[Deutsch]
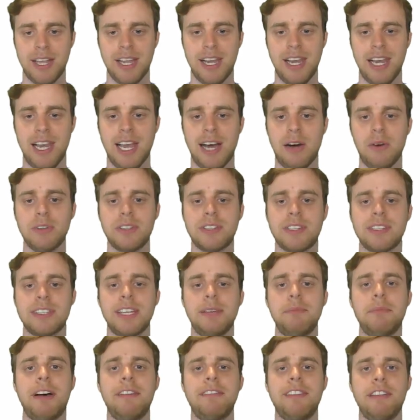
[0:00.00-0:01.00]
lautet
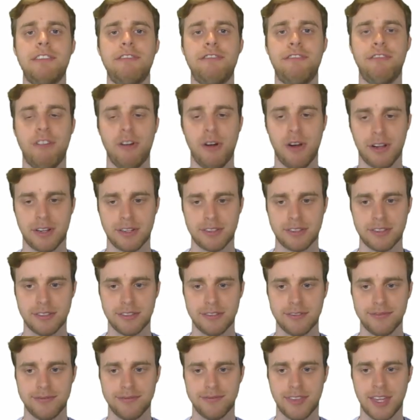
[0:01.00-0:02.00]
immer wie folgt.